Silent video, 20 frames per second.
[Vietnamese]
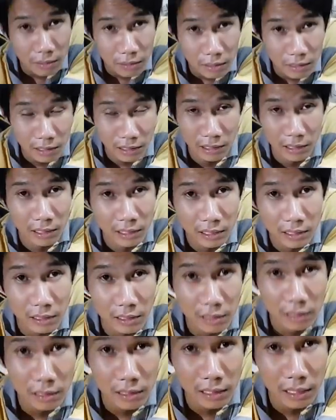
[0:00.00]
rửa
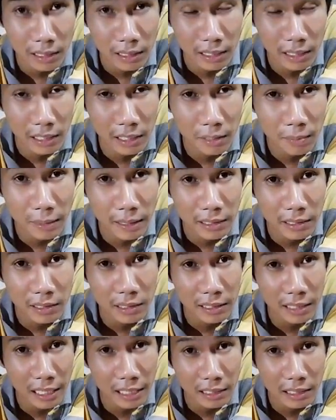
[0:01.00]
thật kỹ bằng nước
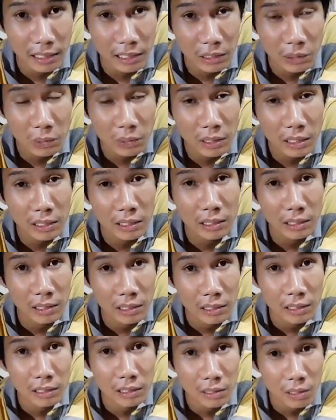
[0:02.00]
sạch nếu như
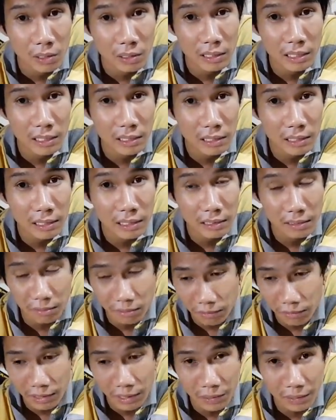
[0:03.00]
có dính
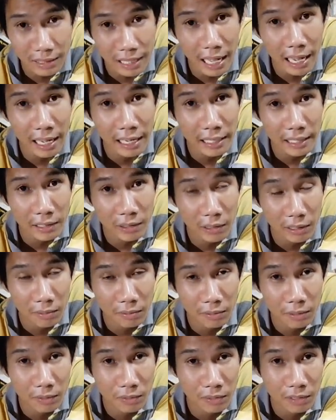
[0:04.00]
vào tay hoặc là
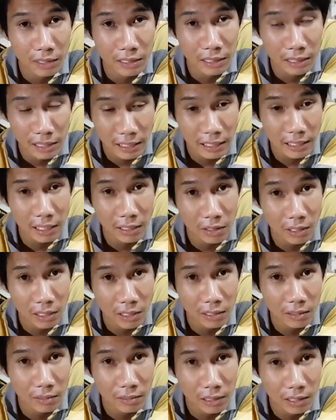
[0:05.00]
một vị trí nào
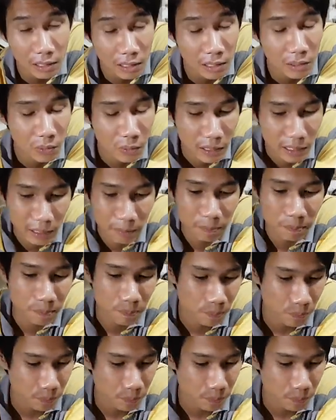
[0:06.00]
đó nó rất là nguy hiểm